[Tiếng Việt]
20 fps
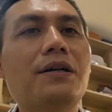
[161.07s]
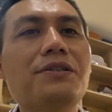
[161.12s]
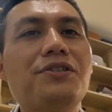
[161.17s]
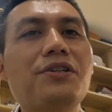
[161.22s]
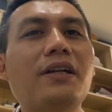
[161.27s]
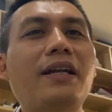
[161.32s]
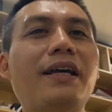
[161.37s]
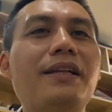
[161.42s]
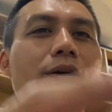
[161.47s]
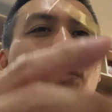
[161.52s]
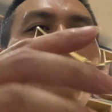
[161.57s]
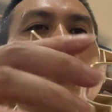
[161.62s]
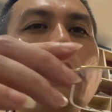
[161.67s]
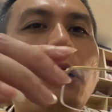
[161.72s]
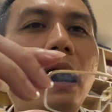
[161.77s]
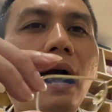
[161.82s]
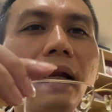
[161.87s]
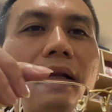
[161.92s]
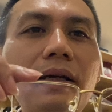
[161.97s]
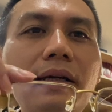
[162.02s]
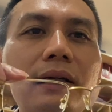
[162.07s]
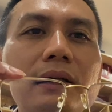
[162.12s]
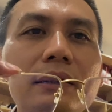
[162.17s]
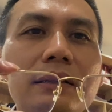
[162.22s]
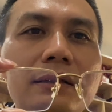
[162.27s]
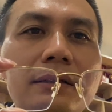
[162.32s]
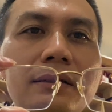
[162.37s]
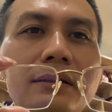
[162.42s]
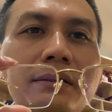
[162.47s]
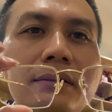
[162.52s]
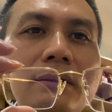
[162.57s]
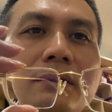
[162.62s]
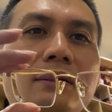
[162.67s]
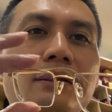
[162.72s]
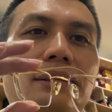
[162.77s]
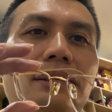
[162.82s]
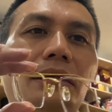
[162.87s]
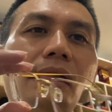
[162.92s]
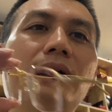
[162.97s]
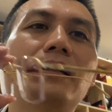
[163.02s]
Chiếc này thì hôm qua thì
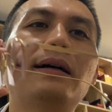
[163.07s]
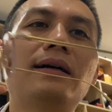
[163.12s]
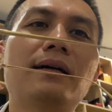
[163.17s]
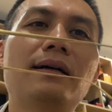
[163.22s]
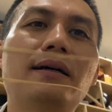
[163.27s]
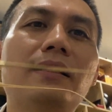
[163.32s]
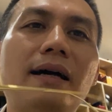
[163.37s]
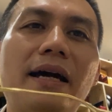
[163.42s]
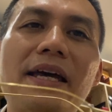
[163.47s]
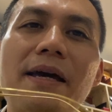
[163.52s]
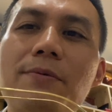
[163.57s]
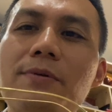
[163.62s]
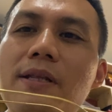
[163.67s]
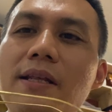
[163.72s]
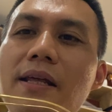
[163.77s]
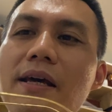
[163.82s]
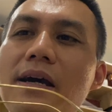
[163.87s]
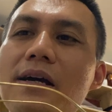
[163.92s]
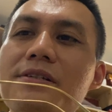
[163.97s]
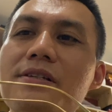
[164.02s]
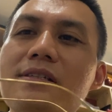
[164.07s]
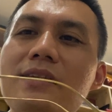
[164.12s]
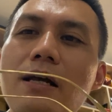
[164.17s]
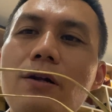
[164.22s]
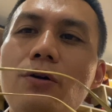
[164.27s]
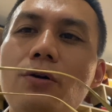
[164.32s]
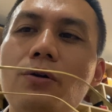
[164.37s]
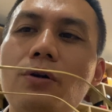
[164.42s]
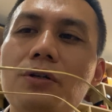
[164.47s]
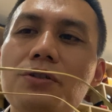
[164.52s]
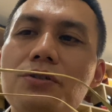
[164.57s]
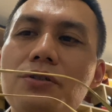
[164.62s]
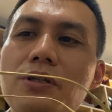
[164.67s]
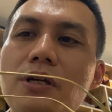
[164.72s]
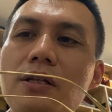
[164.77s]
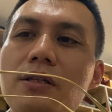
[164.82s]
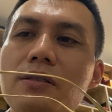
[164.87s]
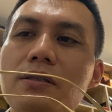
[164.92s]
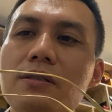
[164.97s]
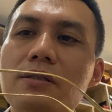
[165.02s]
anh em có thể thấy ở trên Zalo, nó
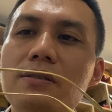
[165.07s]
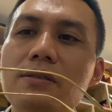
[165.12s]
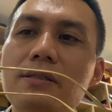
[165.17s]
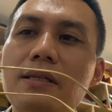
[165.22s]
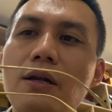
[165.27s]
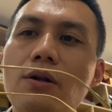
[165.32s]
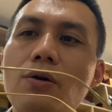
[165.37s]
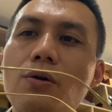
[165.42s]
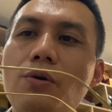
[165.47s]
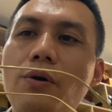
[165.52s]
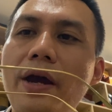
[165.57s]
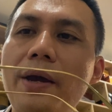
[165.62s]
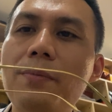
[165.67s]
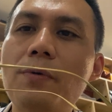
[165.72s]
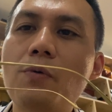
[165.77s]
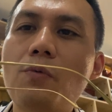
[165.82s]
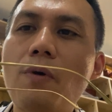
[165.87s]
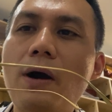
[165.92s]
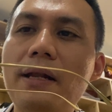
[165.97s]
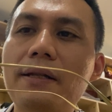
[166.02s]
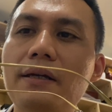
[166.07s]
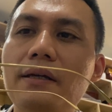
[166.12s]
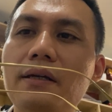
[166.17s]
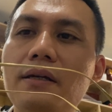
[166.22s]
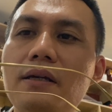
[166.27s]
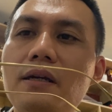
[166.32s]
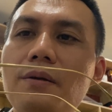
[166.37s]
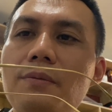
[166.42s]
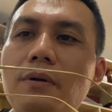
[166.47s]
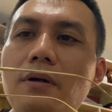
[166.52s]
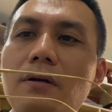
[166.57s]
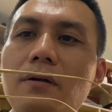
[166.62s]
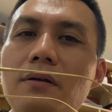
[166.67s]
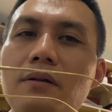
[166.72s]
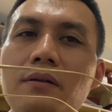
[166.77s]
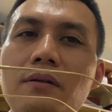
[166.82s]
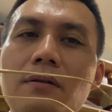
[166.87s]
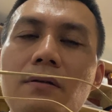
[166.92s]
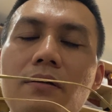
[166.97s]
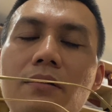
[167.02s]
trên Zalo của em hôm qua thì khi mà
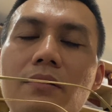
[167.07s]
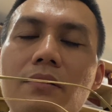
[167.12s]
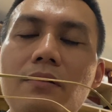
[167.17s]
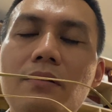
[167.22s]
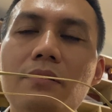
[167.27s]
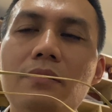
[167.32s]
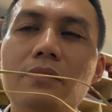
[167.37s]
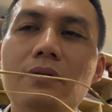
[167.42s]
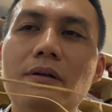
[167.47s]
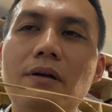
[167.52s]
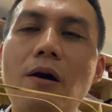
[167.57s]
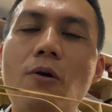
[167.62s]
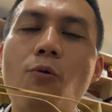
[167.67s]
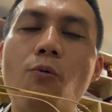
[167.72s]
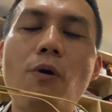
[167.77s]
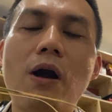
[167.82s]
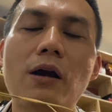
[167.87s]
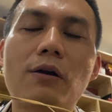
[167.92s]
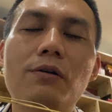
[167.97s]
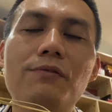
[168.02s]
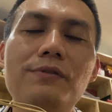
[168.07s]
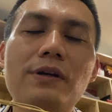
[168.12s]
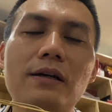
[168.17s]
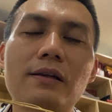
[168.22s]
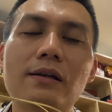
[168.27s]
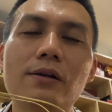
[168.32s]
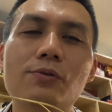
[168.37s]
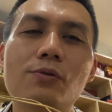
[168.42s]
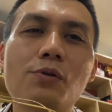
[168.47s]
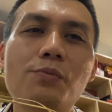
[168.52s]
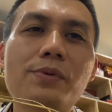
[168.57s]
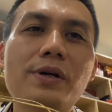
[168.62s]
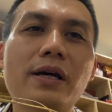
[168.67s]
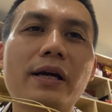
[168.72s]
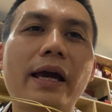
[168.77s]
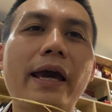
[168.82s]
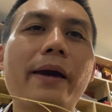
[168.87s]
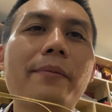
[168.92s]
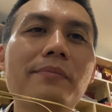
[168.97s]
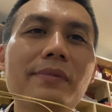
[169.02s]
hậu quả của việc là uống bia
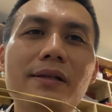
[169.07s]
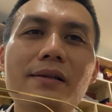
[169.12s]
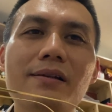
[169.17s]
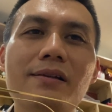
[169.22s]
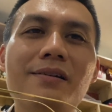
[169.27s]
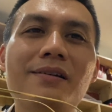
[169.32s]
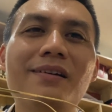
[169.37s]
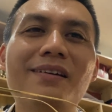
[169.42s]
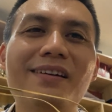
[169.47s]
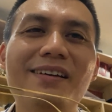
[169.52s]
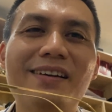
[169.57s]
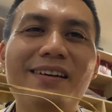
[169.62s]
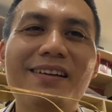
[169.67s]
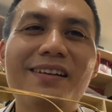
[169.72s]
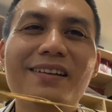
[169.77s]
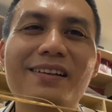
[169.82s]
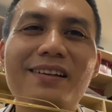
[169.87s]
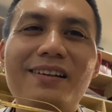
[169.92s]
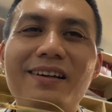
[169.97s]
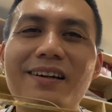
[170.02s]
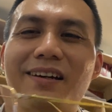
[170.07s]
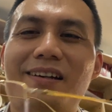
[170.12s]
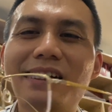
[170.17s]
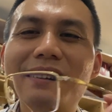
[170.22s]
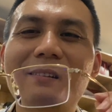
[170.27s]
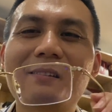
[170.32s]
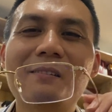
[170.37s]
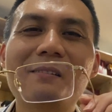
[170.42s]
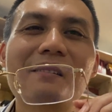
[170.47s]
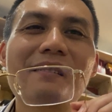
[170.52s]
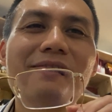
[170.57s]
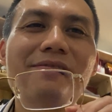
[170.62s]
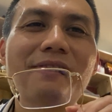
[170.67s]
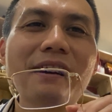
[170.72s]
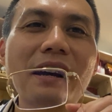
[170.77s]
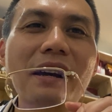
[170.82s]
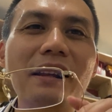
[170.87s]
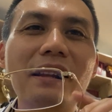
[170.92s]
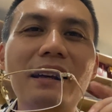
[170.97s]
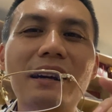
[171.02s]
kém nên là
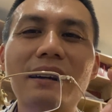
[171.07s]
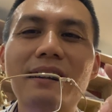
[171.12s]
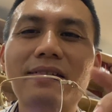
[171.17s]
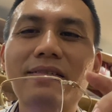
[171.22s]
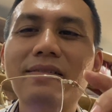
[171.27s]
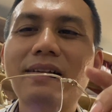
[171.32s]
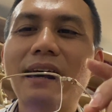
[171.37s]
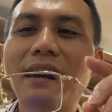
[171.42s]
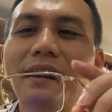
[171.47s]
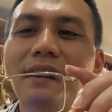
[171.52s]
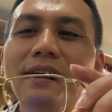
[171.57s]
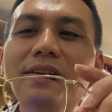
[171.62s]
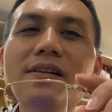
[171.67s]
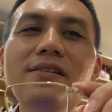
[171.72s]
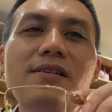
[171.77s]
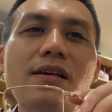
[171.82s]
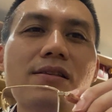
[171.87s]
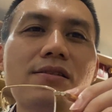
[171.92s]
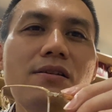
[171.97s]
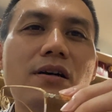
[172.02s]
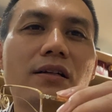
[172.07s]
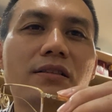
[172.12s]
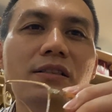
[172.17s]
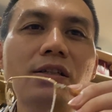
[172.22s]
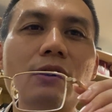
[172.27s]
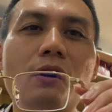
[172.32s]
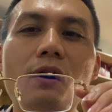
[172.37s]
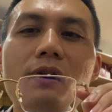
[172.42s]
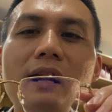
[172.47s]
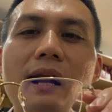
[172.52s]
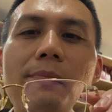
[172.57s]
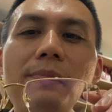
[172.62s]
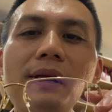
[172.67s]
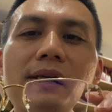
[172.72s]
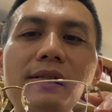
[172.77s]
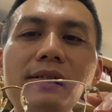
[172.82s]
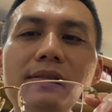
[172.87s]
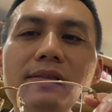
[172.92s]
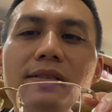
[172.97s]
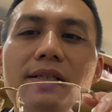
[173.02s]
về là để kính ở trên giường, sau đó nằm
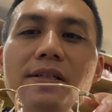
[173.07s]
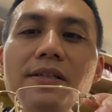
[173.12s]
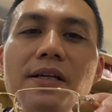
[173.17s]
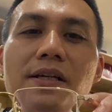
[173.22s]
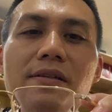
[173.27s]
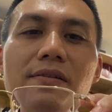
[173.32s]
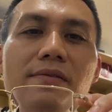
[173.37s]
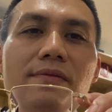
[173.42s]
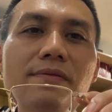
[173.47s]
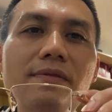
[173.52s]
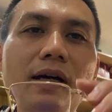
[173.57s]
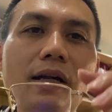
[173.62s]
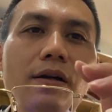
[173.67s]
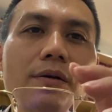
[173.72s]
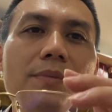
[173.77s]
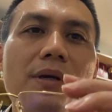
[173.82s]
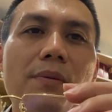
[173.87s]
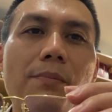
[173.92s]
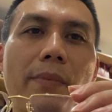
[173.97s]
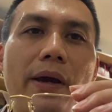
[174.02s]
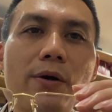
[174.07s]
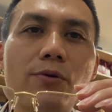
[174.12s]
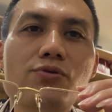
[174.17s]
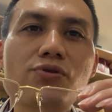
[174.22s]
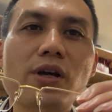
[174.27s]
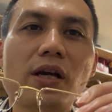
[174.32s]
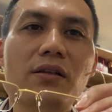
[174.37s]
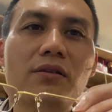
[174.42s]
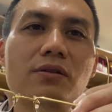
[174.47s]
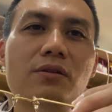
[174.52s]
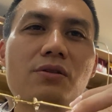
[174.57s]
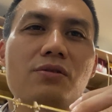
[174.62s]
lên chiếc kính và nó bị méo sạch,